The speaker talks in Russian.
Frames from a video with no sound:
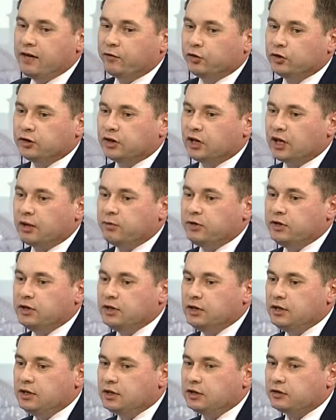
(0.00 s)
И вот это
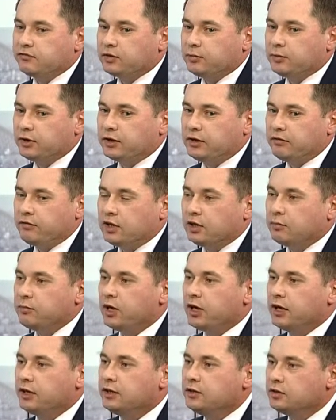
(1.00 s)
объединение сформировало
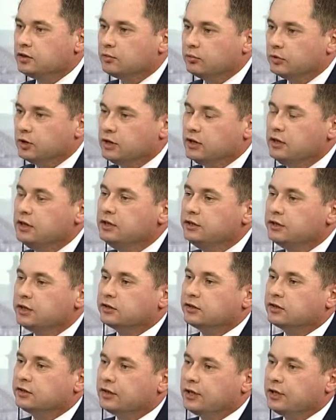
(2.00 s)
механизм
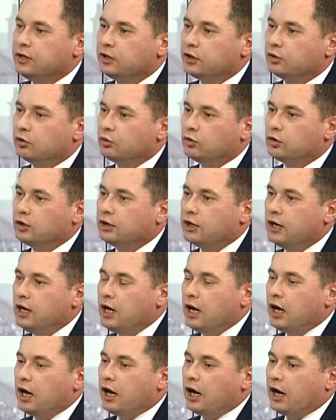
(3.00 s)
единый, центральный, который
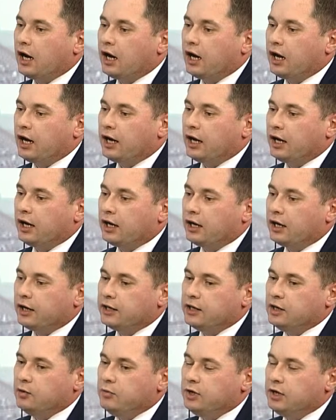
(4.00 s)

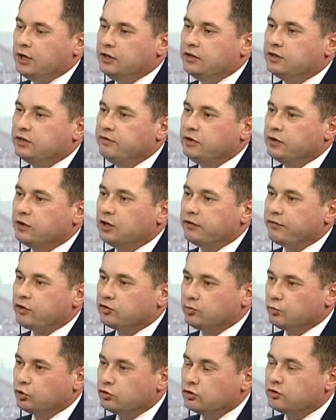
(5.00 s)
а, имеет действительно
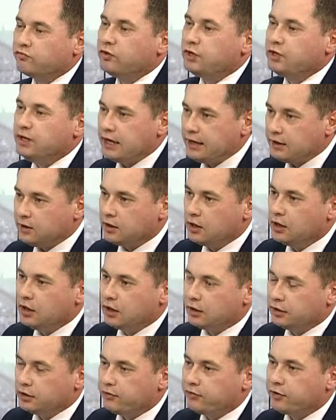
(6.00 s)
возможность влиять
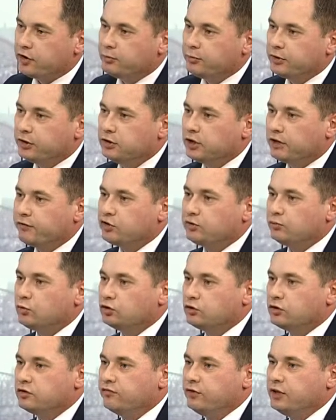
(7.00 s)
на фармрынок,
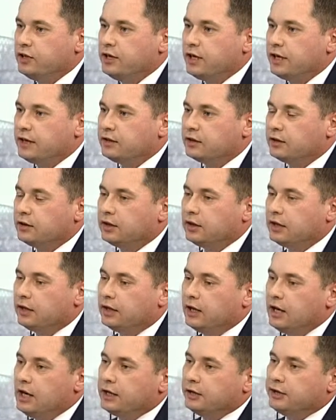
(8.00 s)
возможность влиять
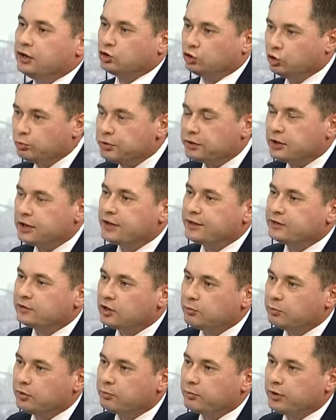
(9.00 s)
на доступность
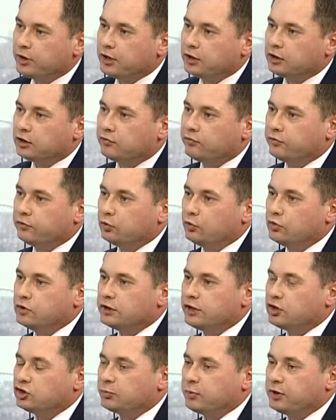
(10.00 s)
лекарственных препаратов, то
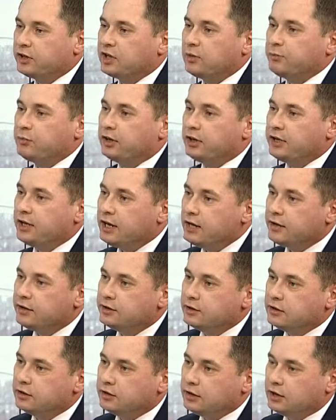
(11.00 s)
есть наша программа
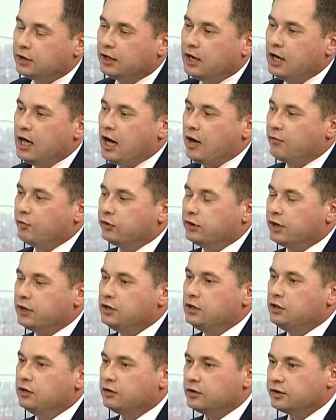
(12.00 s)
лояльности, да, вот
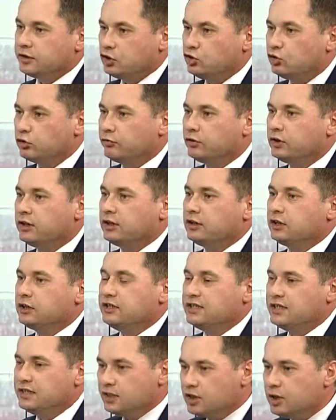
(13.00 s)
они за счет вот
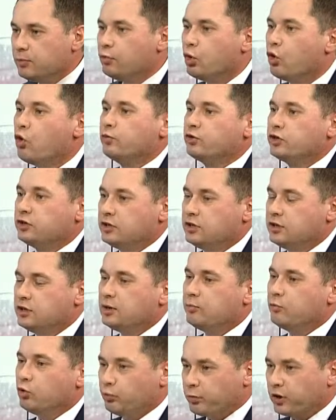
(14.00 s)
этой системы, общей
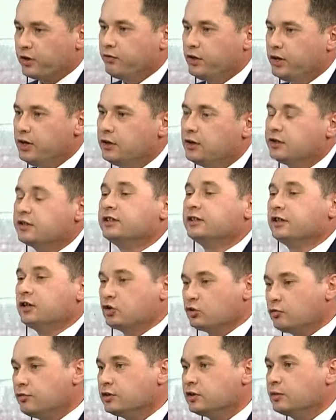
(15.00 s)
системы управления,
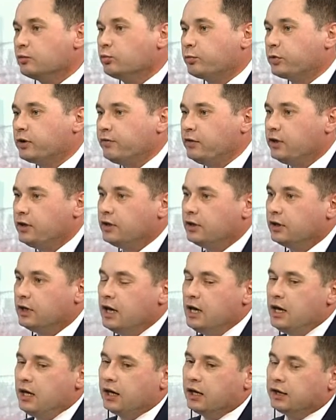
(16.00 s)
централизованной системы
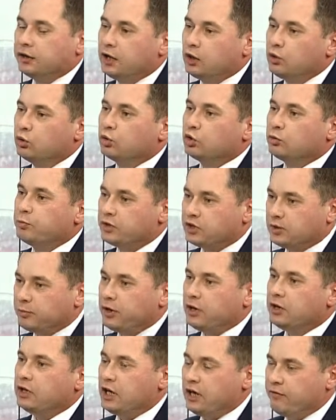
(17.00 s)
управления, а, дают тот
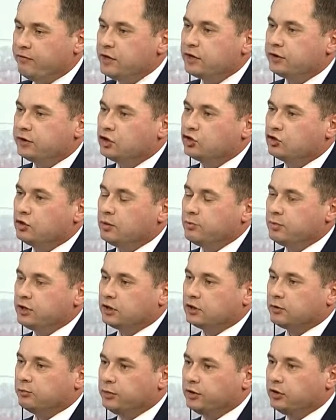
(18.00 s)
максимальный эффект, нежели
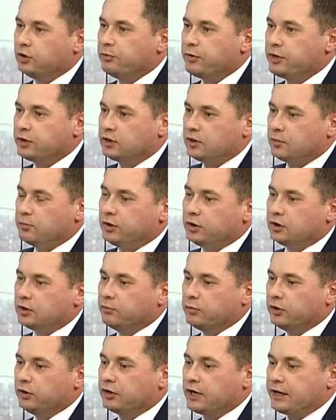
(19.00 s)
бы это было бы, если бы
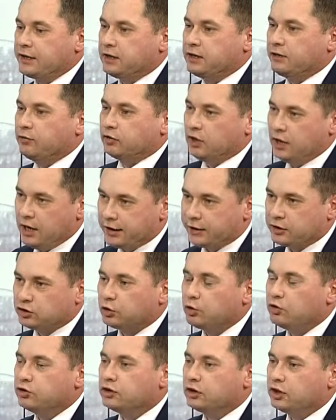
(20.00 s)
это было какие-то вот
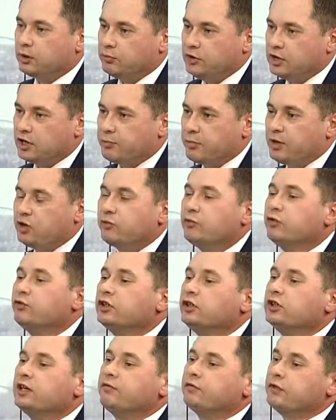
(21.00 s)
разрозненные аптеки. Поэтому
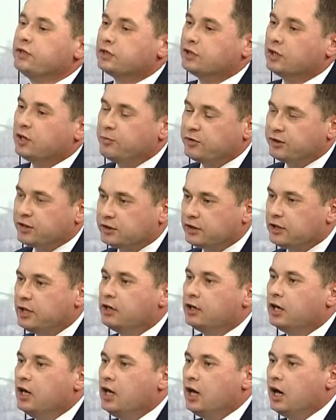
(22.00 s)
вот главная цель. Мы
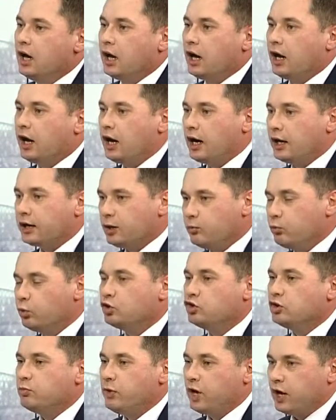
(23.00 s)
создали а,
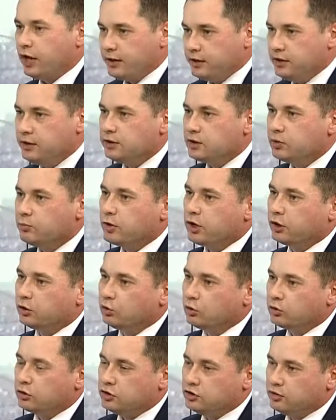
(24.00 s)
рабочий механизм,
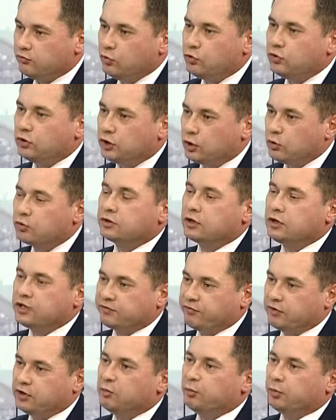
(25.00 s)
который сегодня дает
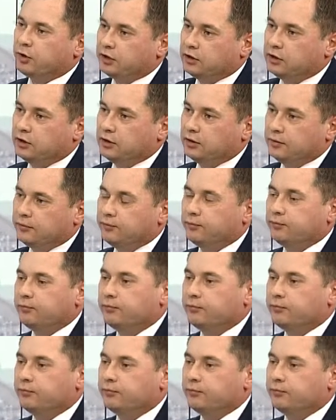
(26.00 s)
свои плоды.